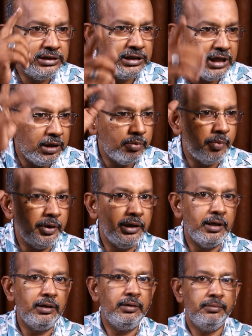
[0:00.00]
செக்
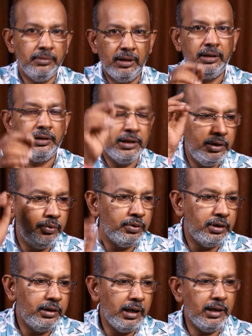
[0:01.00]
அனுப்பப்படுகிறது அதை எழுதி
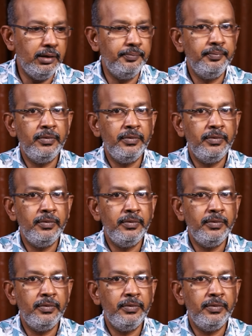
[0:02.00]
கொடுத்ததுக்காக